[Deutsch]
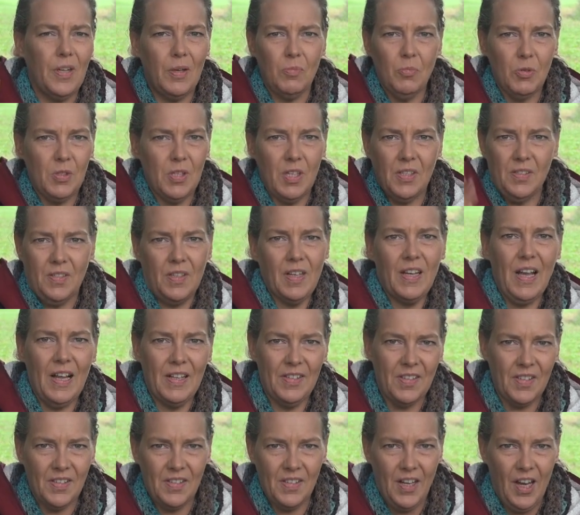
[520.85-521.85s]
der muss jetzt die
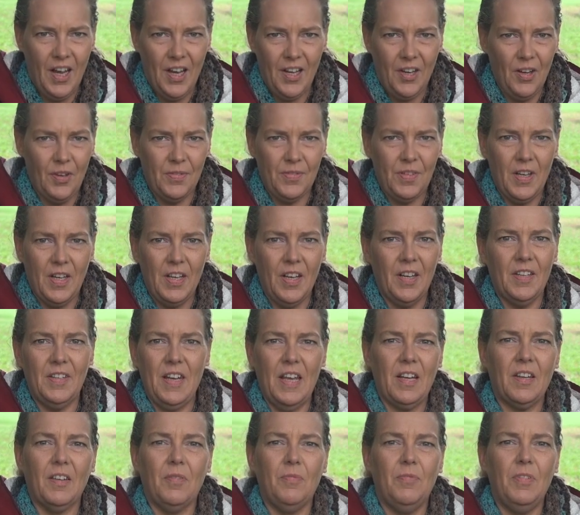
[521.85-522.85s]
ganze Zeit auf seiner
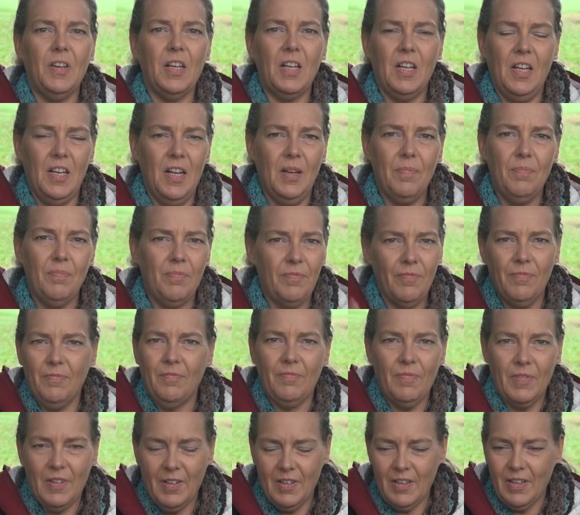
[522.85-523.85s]
Decke wie
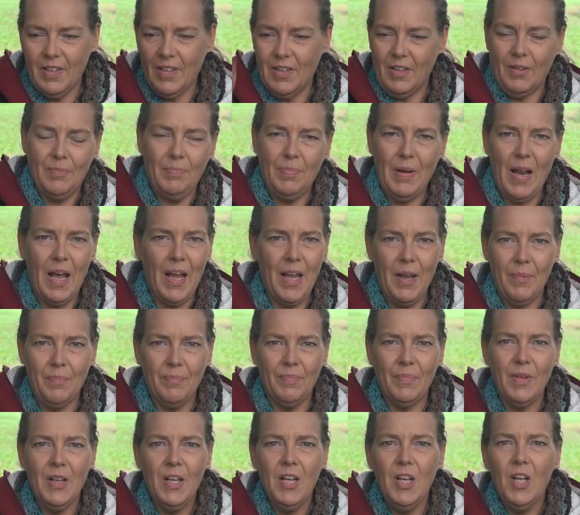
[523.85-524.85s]
kleben äh,
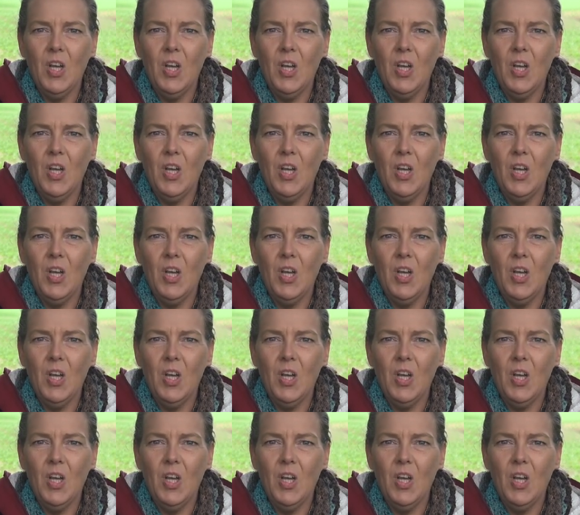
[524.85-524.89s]
bleiben.